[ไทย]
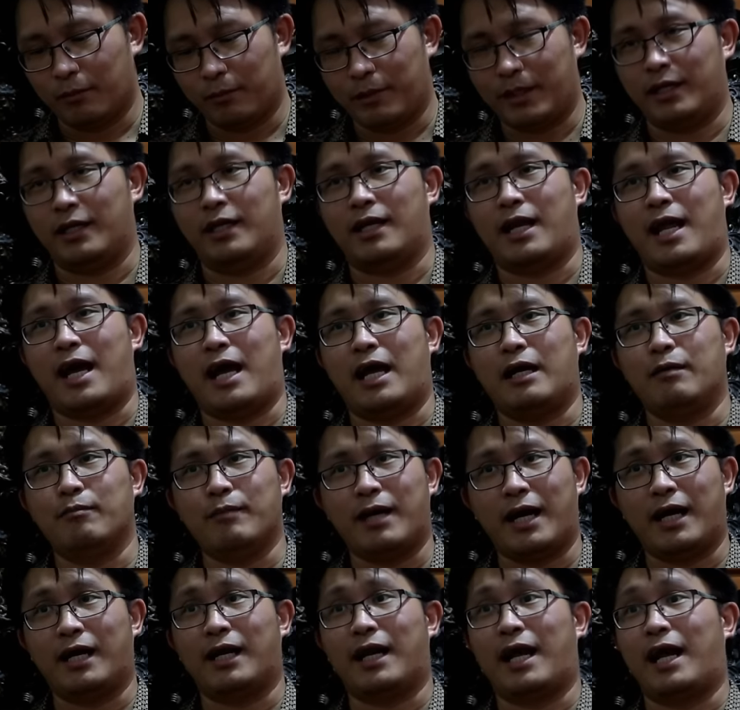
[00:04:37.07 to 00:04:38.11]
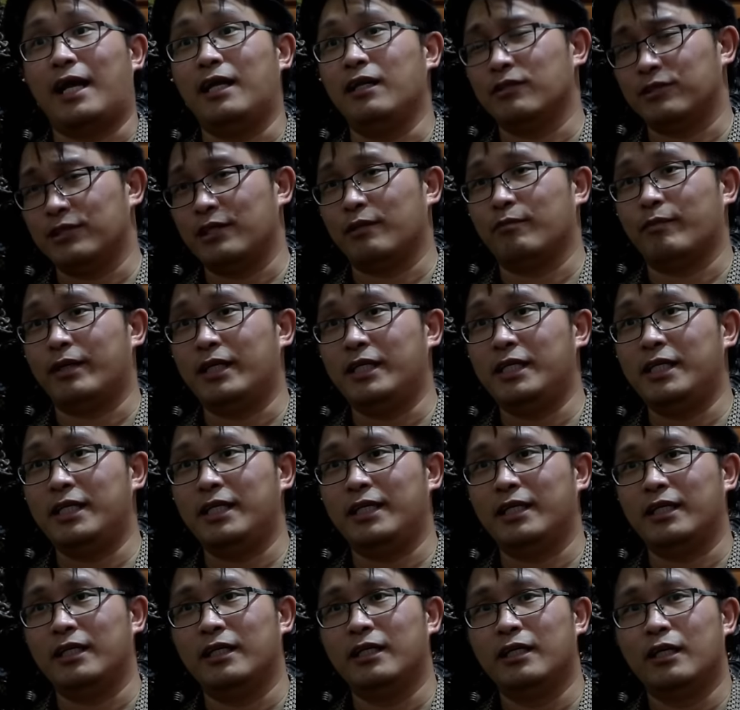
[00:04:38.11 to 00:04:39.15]
ผีร้ายมาร้ายหรือสิ่งไม่
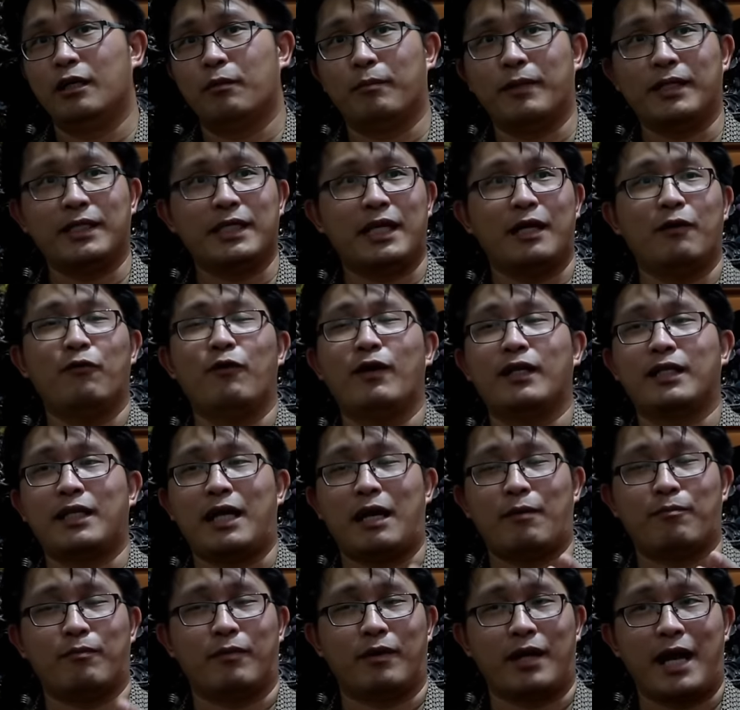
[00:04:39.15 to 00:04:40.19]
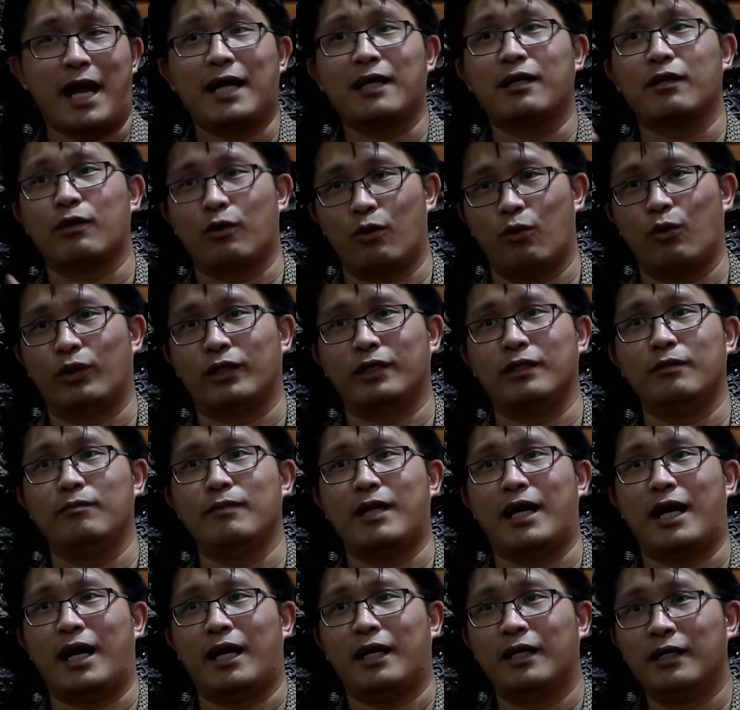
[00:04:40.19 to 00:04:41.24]
ดี ไม่ใช่ว่าทำร่างโกรธขึ้น
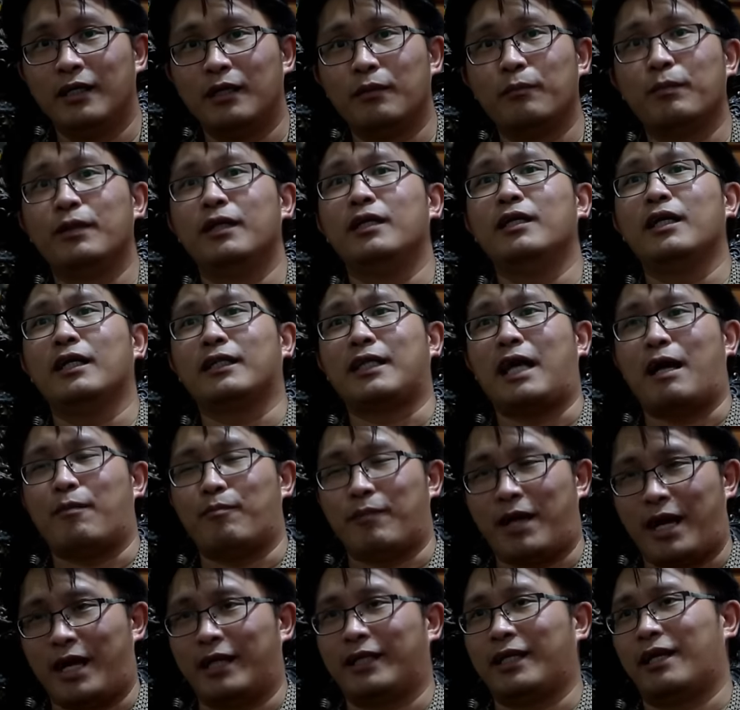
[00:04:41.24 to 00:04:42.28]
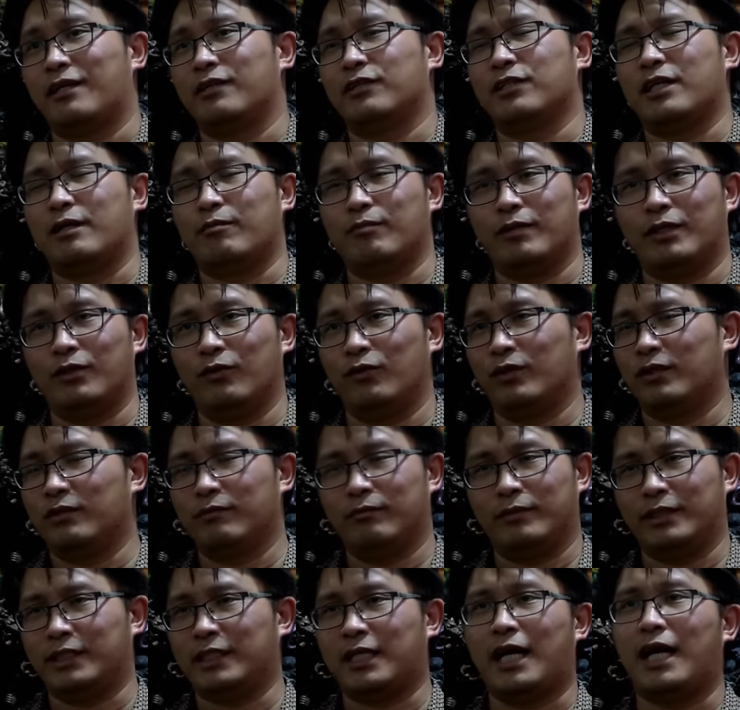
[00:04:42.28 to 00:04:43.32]
มา เพื่อทำอาถรรพ์ใส่มนุษย์
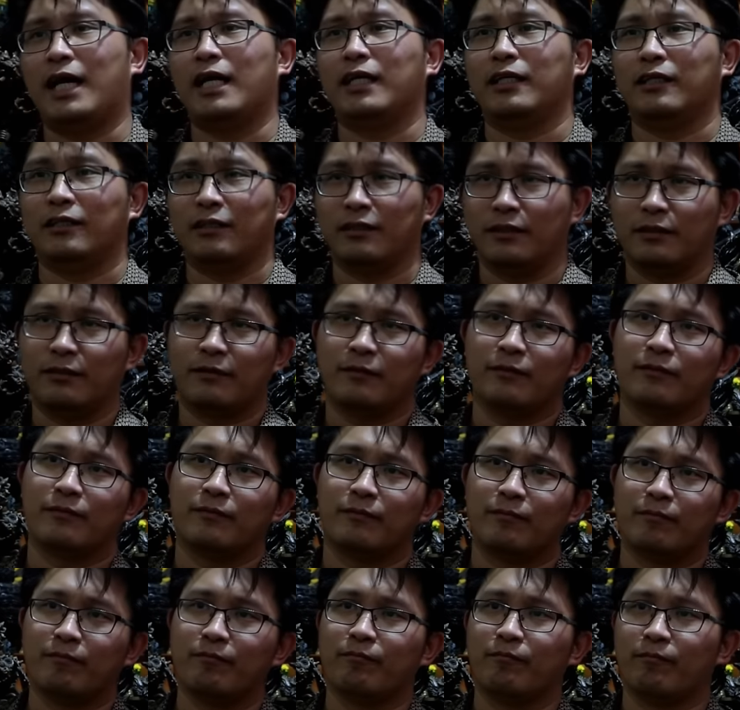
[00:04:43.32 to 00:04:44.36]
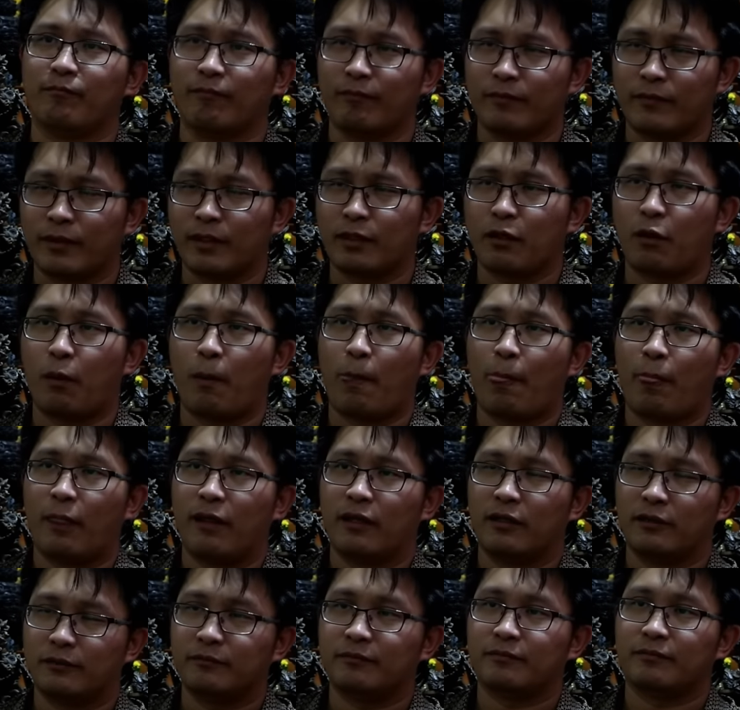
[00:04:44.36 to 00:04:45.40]
ไม่ใช่หมายความว่าเป็นเป็น
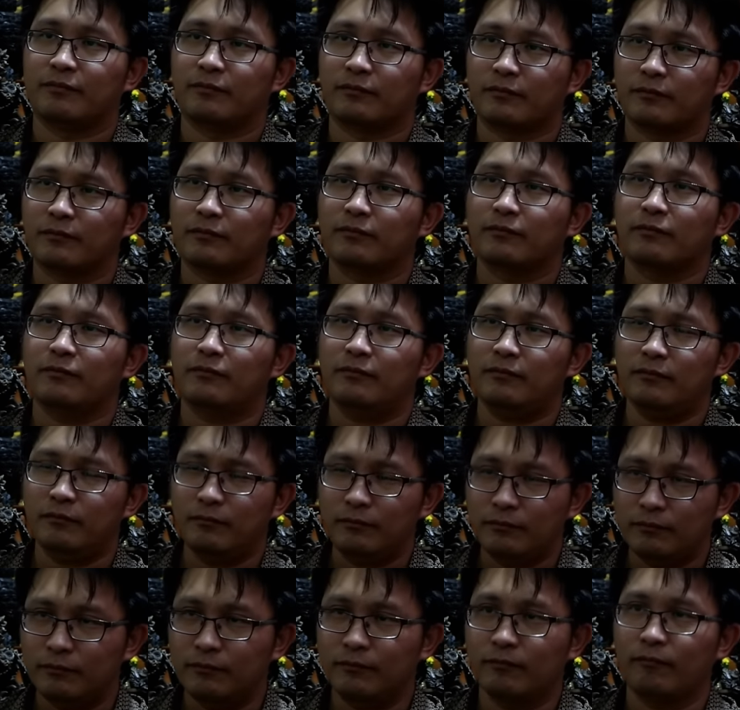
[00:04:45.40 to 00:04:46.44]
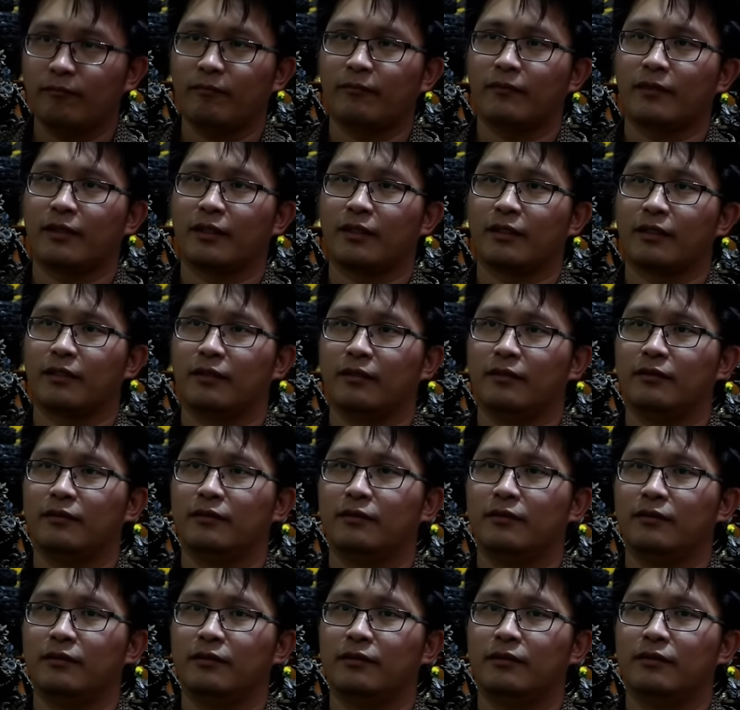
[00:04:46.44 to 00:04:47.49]
การบูชาเพื่อสายปัดเป่าสิ่ง
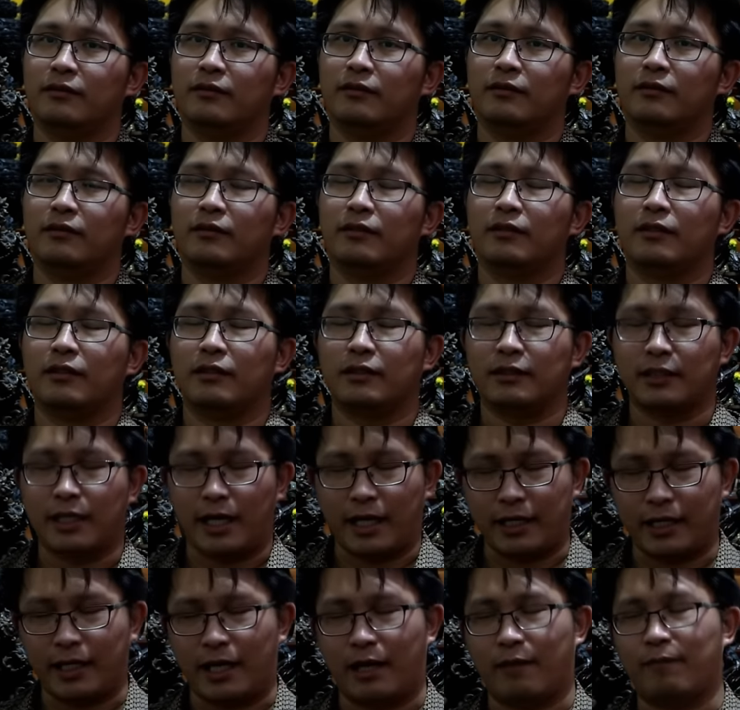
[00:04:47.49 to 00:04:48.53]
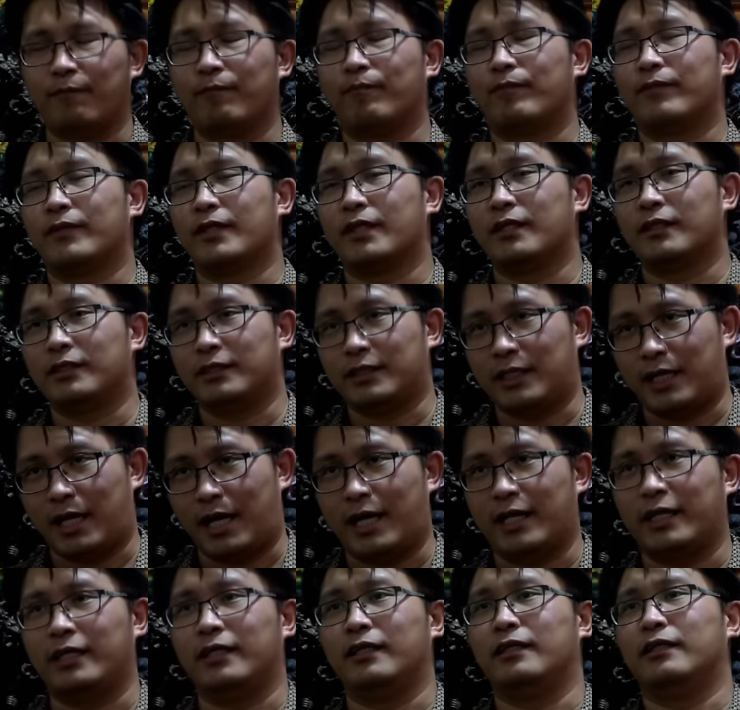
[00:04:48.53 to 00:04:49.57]
ไม่ดีออกจากเราทั้งนั้นเลยถูกไหมฮะใช่